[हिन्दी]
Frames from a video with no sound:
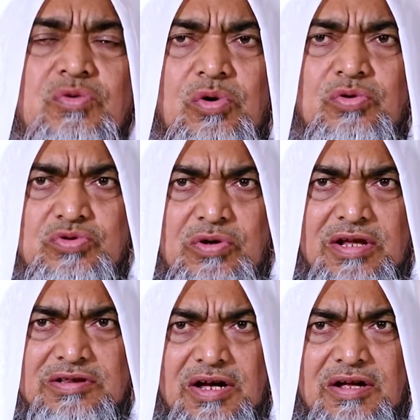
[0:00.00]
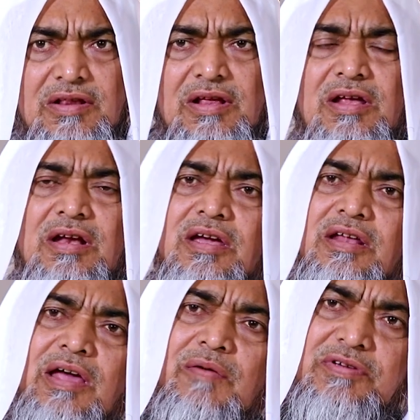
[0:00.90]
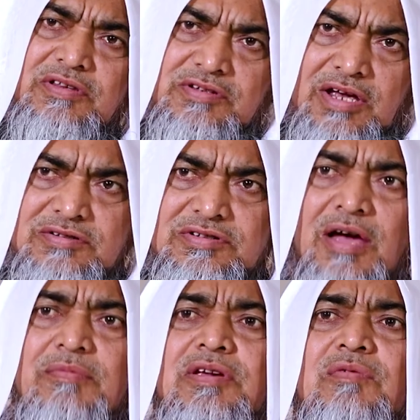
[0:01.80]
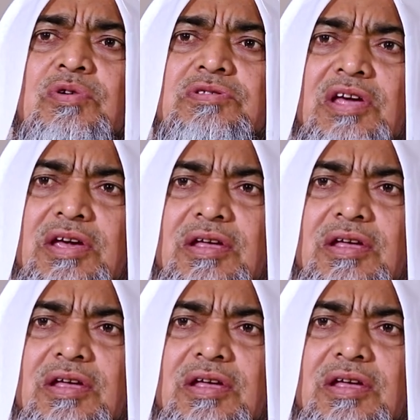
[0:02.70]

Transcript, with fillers: बानिय जामिया हज़रत मौलाना ग़ुलाम मोहम्मद वस्तानवी